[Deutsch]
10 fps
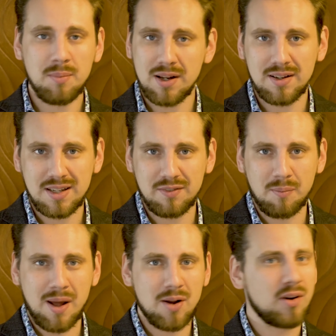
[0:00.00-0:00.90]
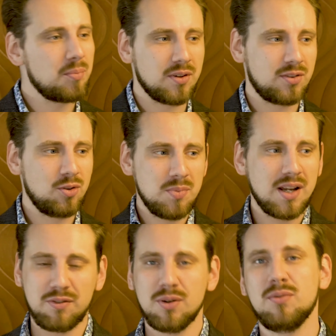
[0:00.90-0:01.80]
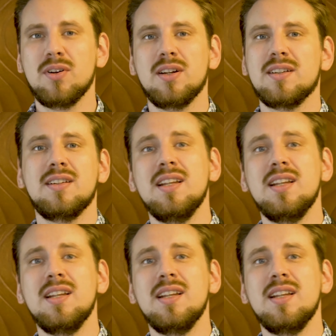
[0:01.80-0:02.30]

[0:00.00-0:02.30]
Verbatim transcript: immer ihr vom Algorithmus zu mir geführt wird,